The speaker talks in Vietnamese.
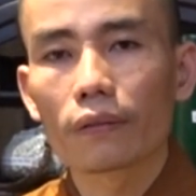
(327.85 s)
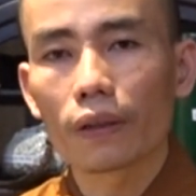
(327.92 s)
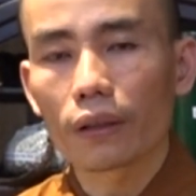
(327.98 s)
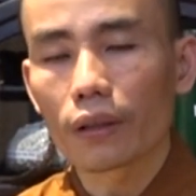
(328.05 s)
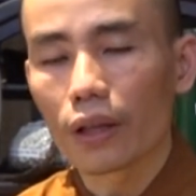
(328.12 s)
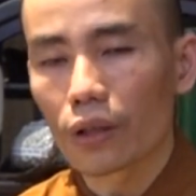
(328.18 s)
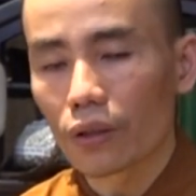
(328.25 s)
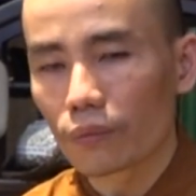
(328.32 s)

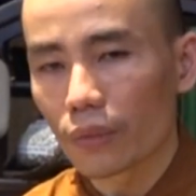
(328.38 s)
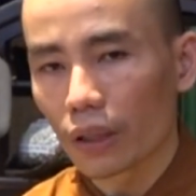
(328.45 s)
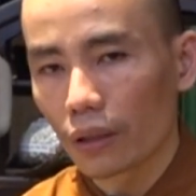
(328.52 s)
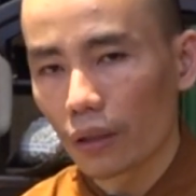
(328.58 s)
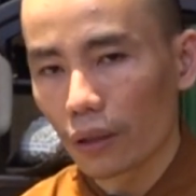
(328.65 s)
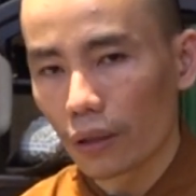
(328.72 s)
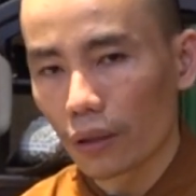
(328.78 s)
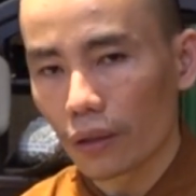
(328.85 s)
Vấn đề của
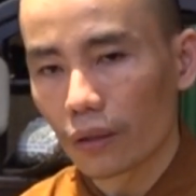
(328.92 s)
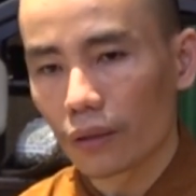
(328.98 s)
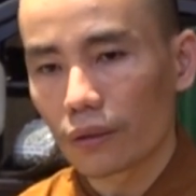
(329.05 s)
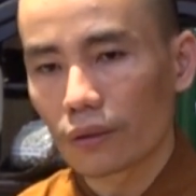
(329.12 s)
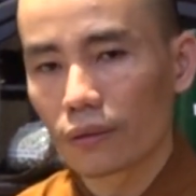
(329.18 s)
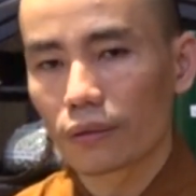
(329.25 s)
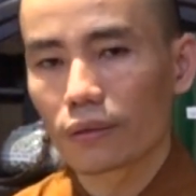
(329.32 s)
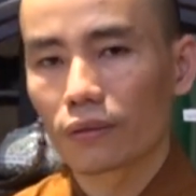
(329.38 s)
mình là
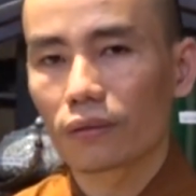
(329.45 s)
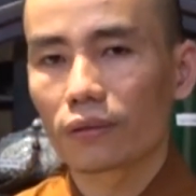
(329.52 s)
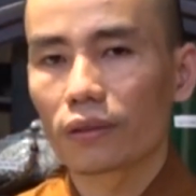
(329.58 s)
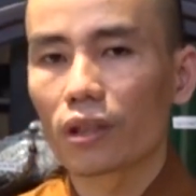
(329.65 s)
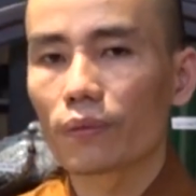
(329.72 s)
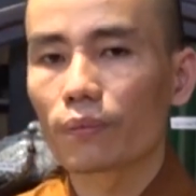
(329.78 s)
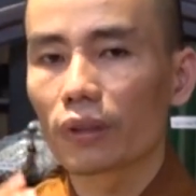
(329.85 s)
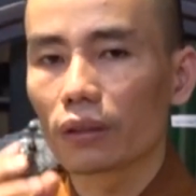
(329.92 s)

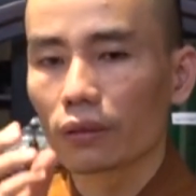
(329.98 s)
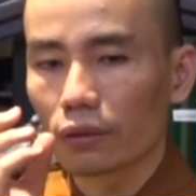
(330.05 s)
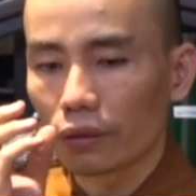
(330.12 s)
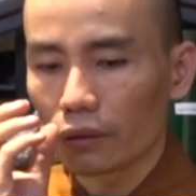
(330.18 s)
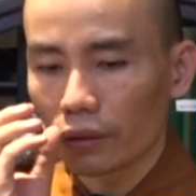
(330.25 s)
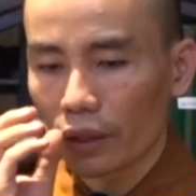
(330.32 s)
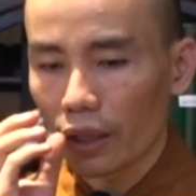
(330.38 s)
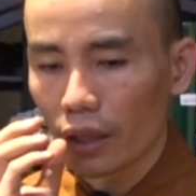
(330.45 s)
do mình
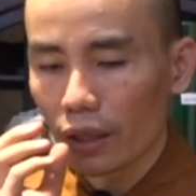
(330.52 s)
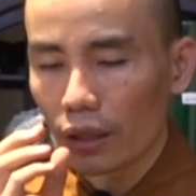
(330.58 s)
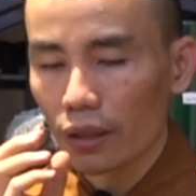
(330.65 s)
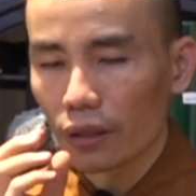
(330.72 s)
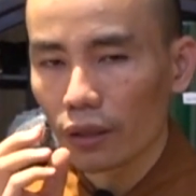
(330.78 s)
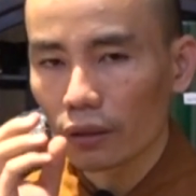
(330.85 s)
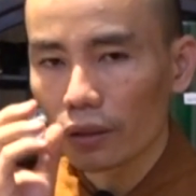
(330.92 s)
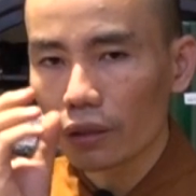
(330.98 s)
nghĩ
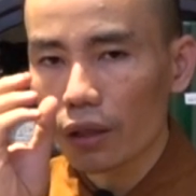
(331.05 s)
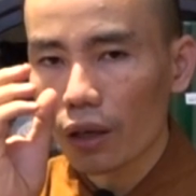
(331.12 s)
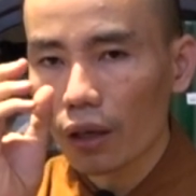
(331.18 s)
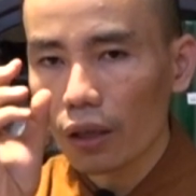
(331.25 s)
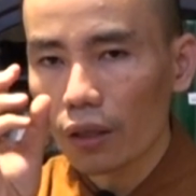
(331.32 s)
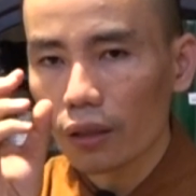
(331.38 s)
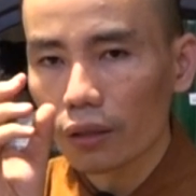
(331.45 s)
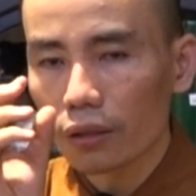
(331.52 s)
những thứ đó
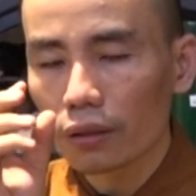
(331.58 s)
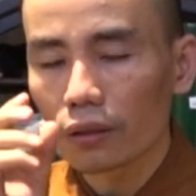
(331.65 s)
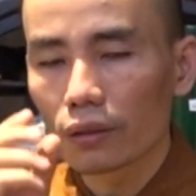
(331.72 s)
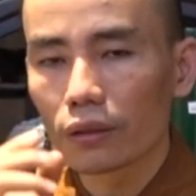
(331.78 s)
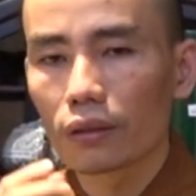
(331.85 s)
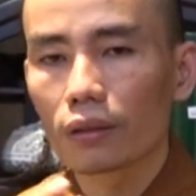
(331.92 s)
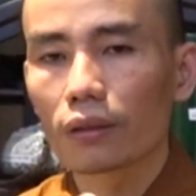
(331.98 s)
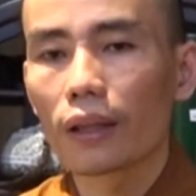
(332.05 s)

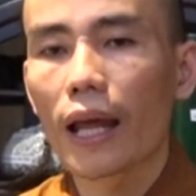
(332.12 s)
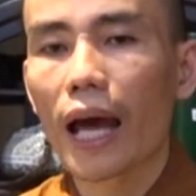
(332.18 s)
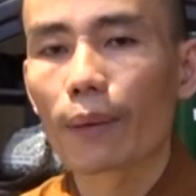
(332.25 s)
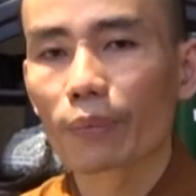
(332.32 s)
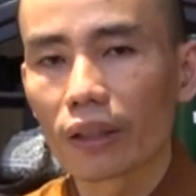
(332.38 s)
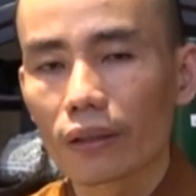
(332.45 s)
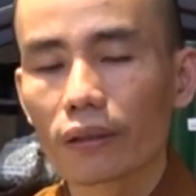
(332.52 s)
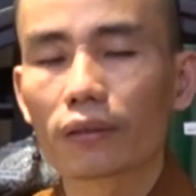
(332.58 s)
là
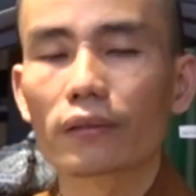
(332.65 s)
mình.